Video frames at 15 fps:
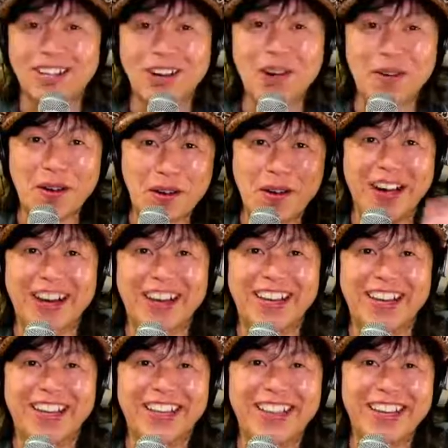こんばんは。
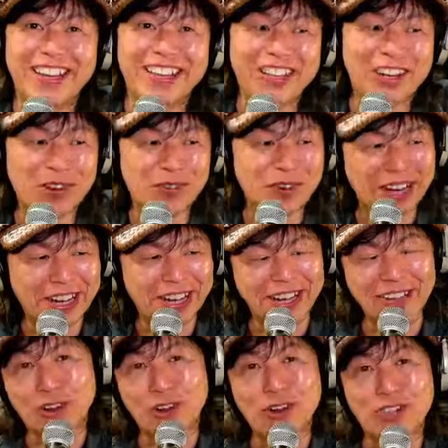ね、昨日は
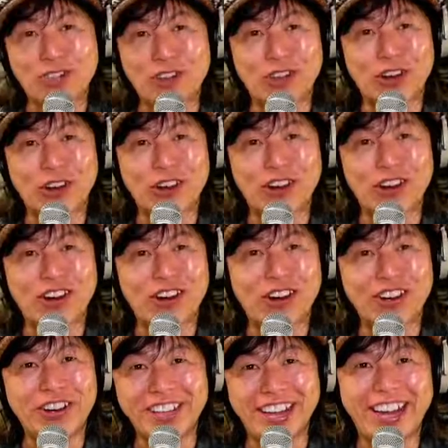あのノーション
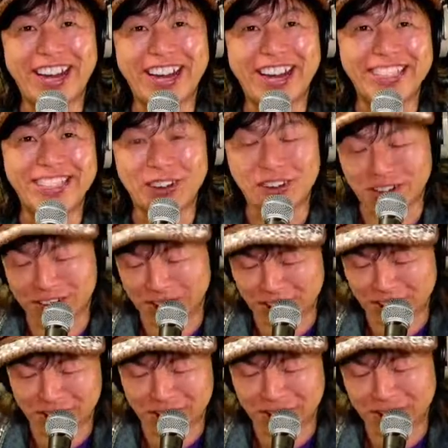の、ね、話
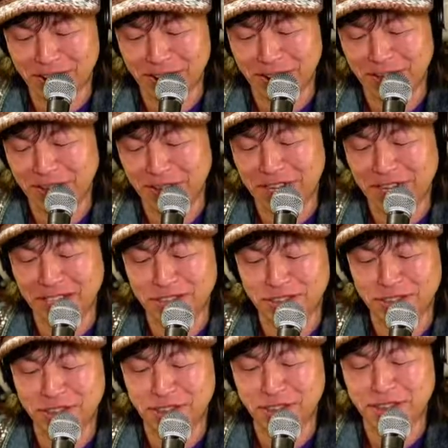をわかりやす
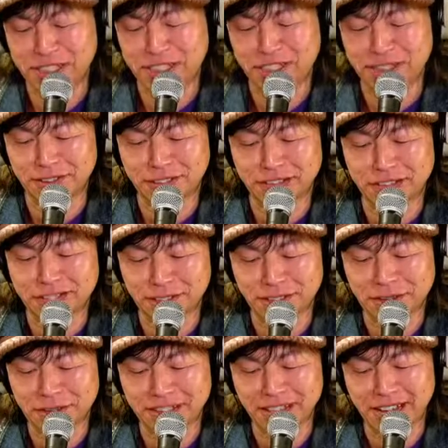くお伝えしてくれてありがとうご
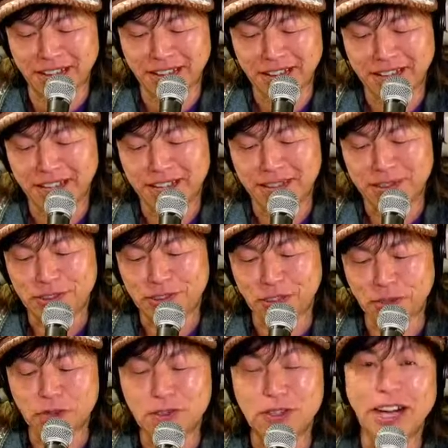ざいますね。ちょう
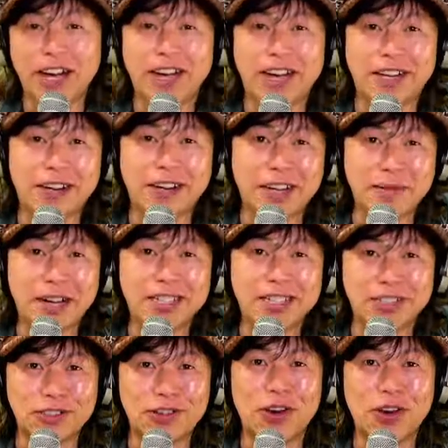ど僕がライブ配
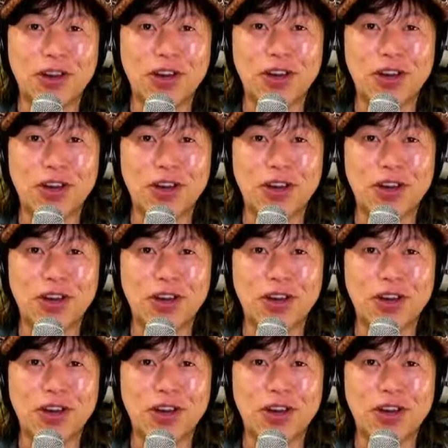信を